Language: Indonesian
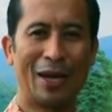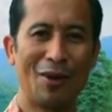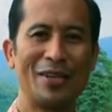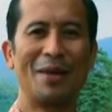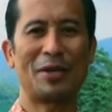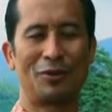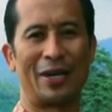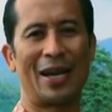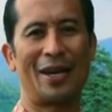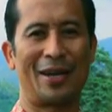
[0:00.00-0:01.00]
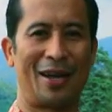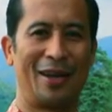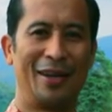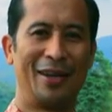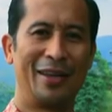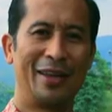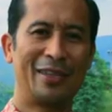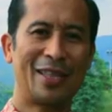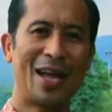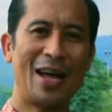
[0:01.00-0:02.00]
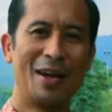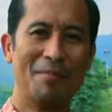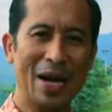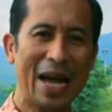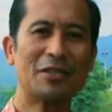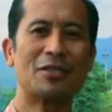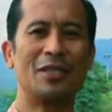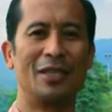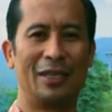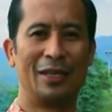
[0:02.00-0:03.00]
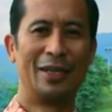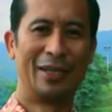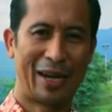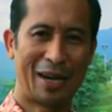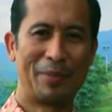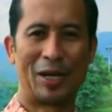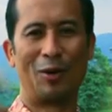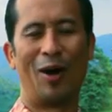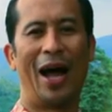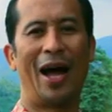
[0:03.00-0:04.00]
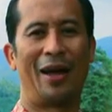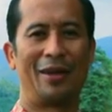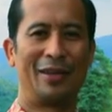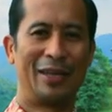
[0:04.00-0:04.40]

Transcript: Kalau dia masuk neraka, kita mengasihi dengan berdoa.